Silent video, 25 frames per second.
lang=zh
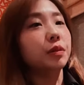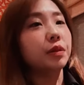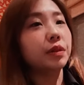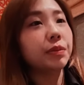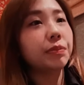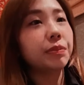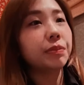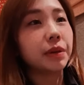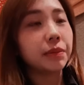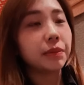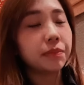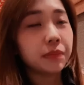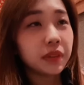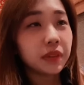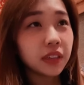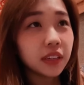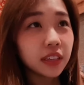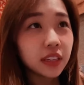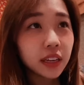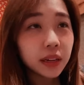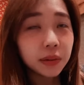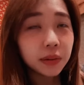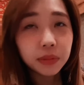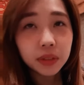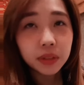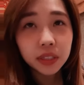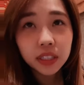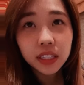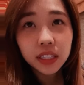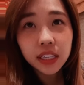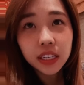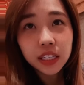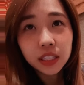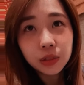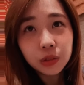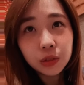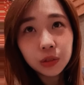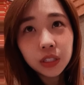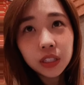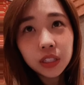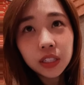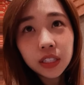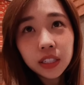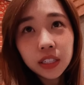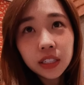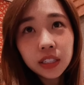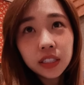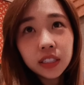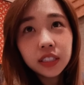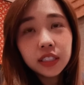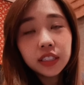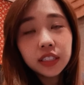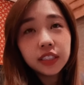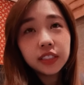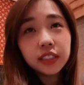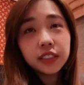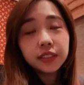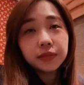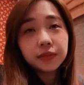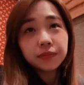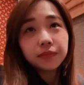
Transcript: 我的妈咪他们也觉得